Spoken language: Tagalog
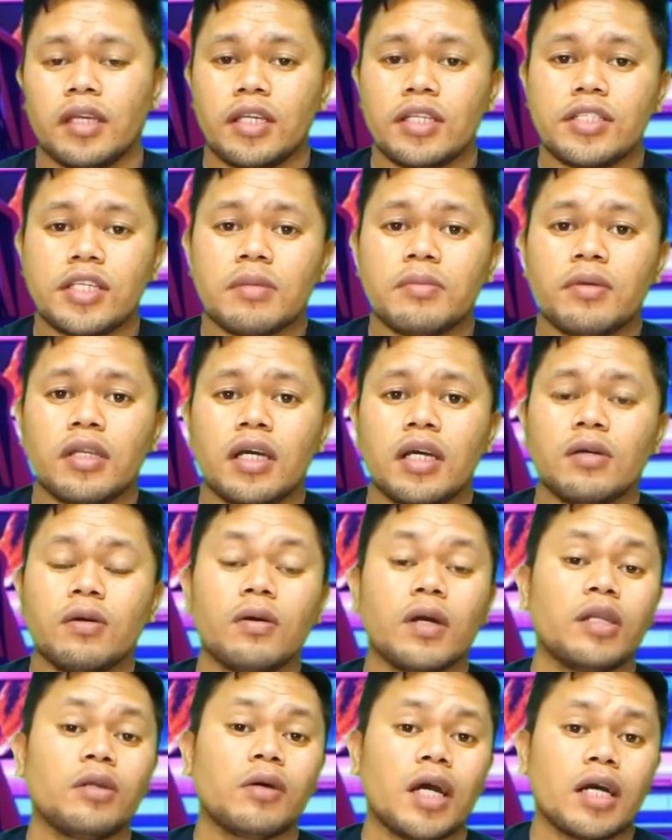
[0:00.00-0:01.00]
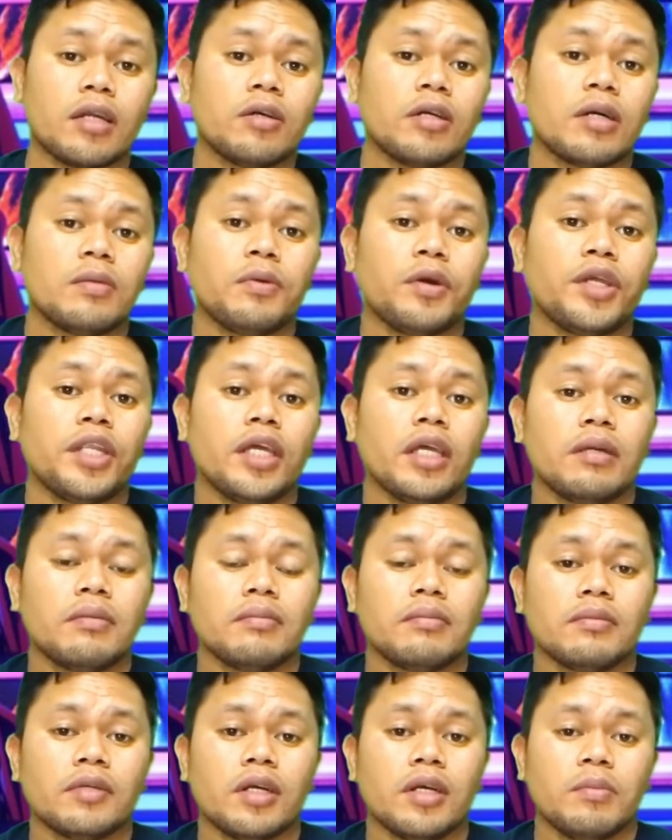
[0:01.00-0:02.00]
i-check mo lang kung anong araw ka pwedeng
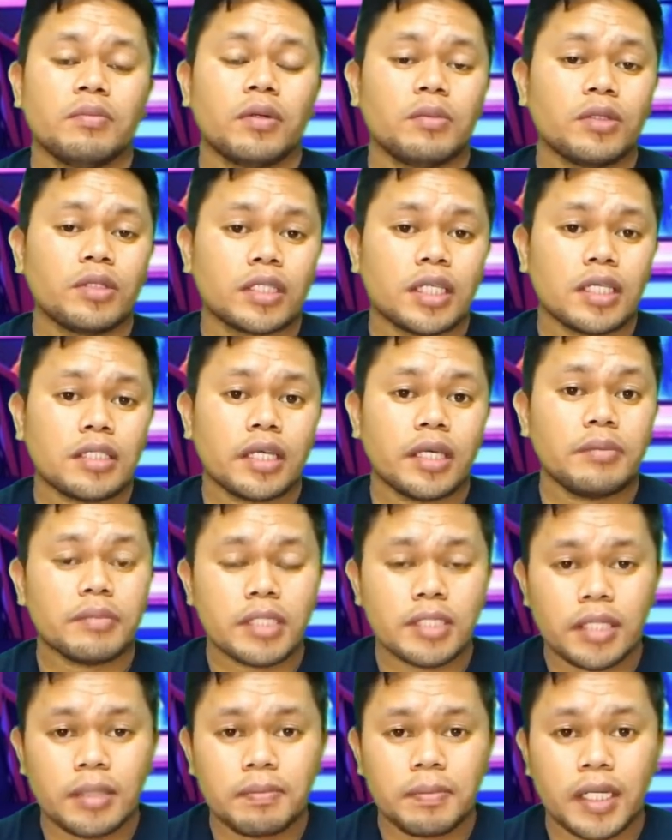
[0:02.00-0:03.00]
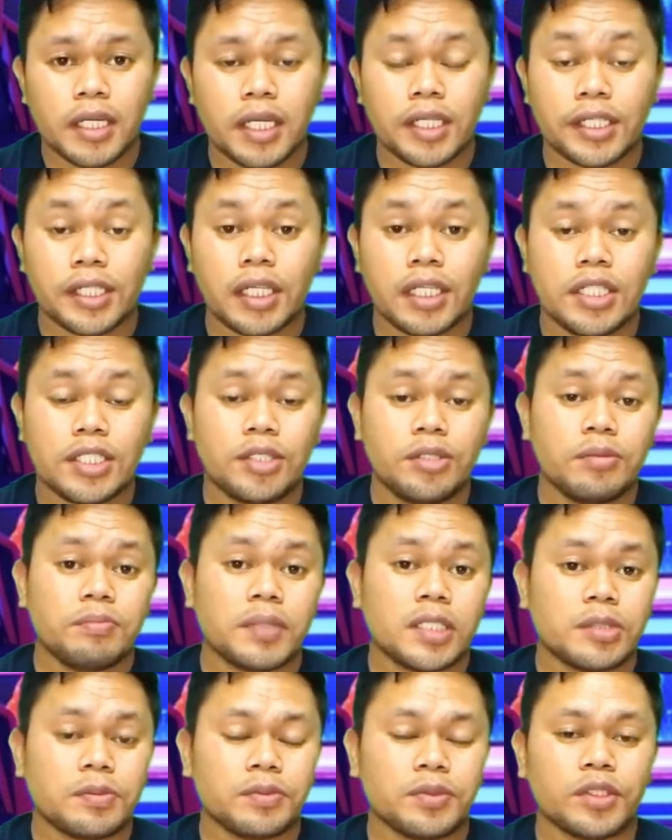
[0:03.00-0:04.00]
pumunta sa embassy para i-release yung
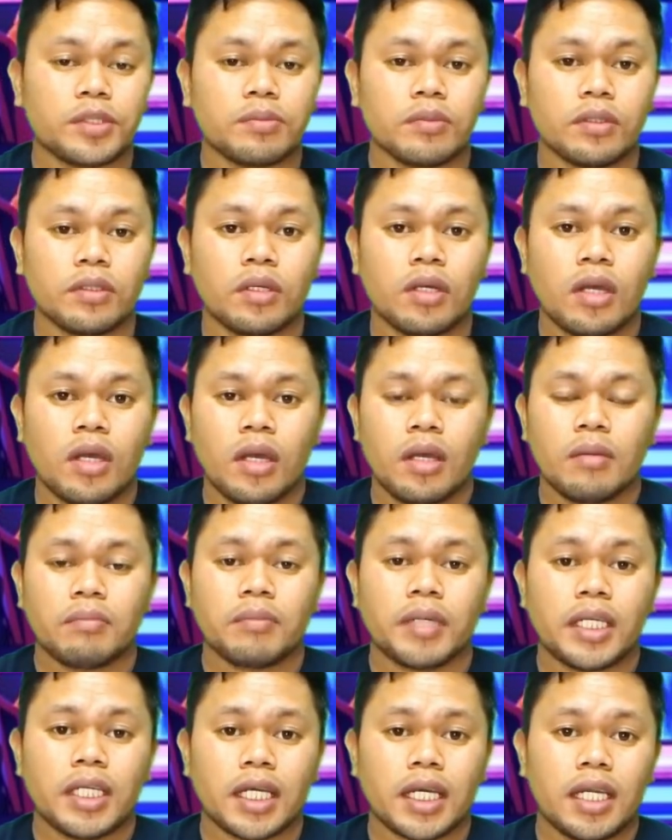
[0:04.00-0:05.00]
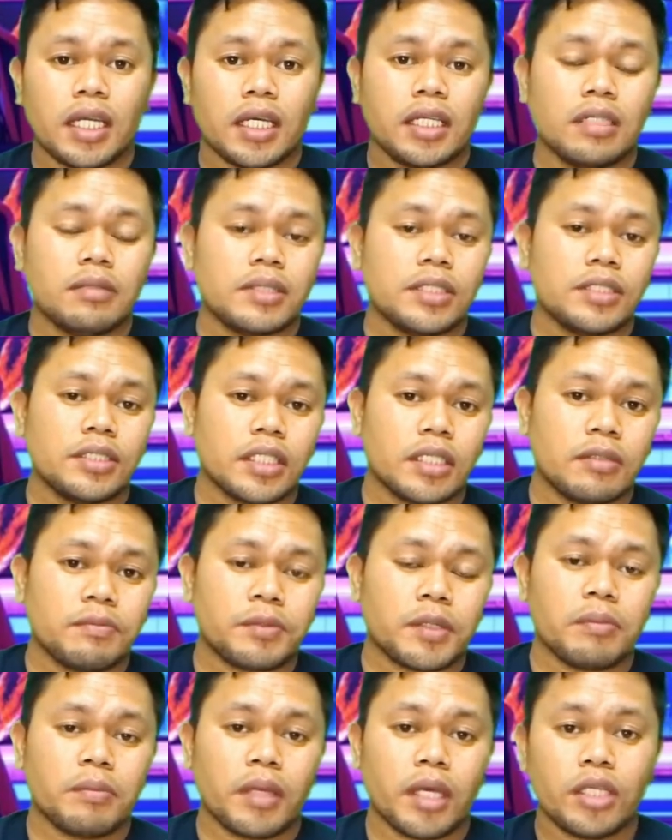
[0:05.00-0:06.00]
passport mo. May nakalagay naman dyan
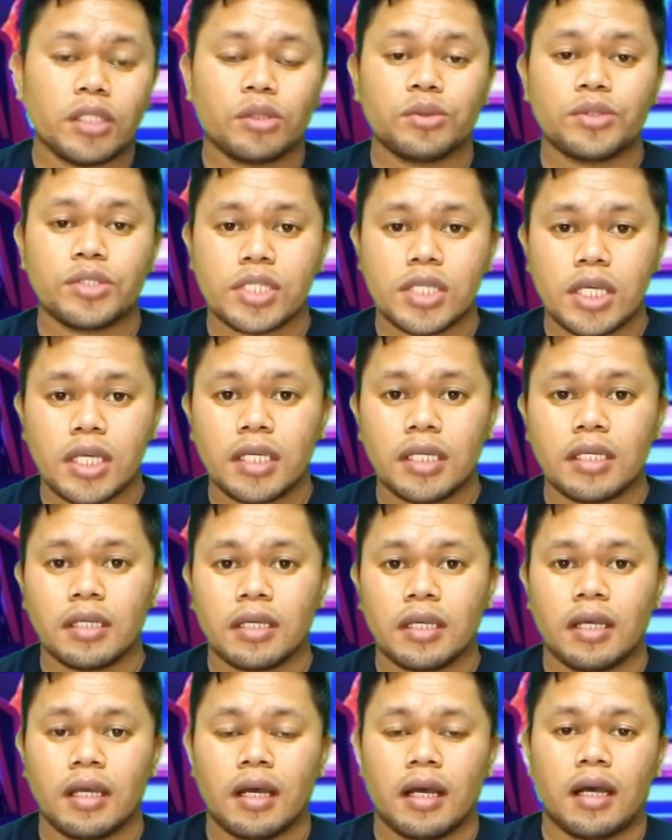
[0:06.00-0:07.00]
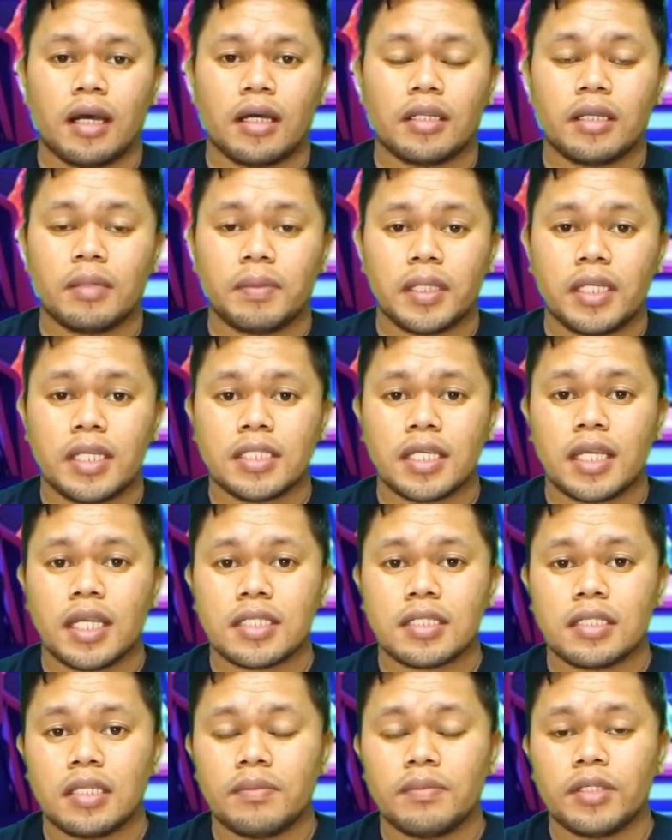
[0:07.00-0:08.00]
from A to Z. Uh, depende sa
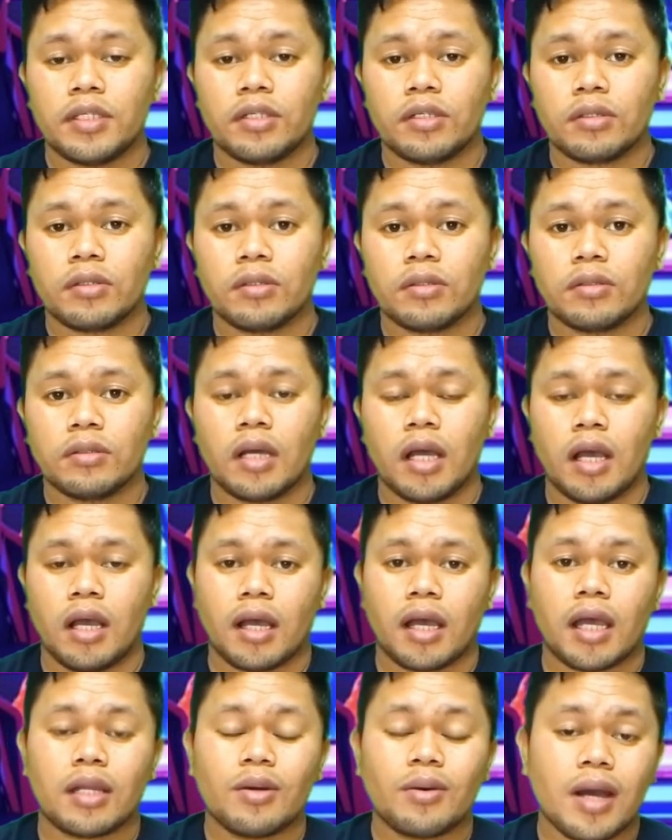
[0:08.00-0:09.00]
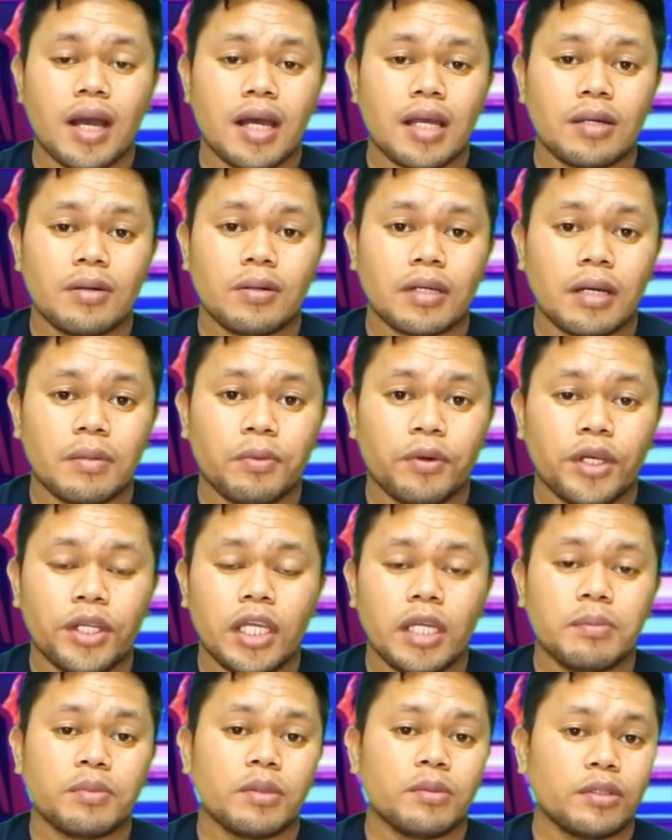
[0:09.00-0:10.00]
last name niyo kung anong araw ka
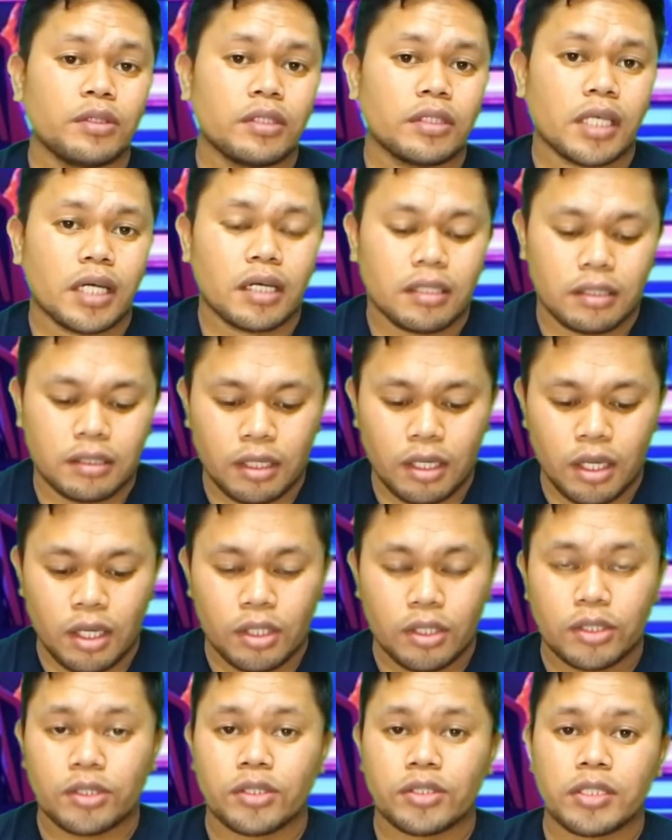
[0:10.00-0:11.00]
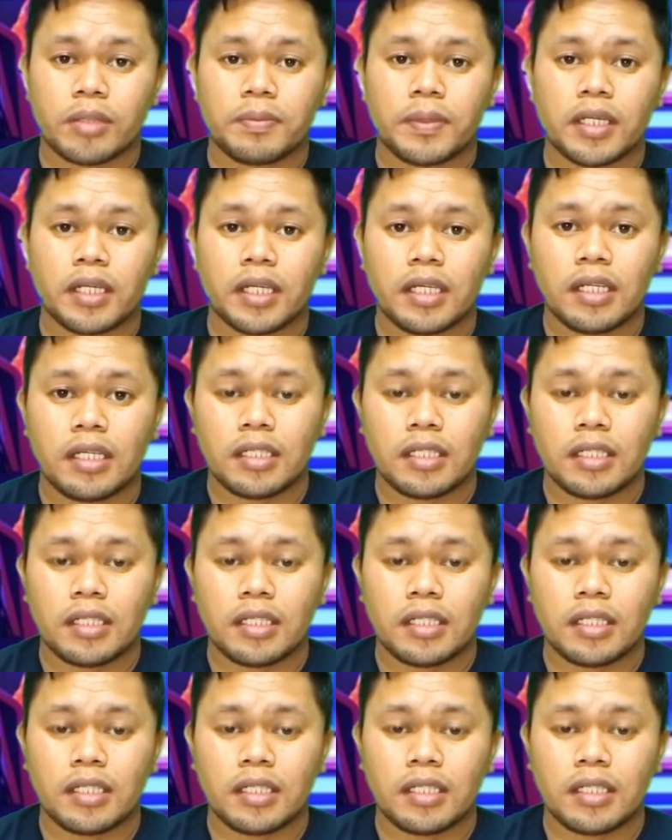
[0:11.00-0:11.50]
pwedeng pumunta. So sa pag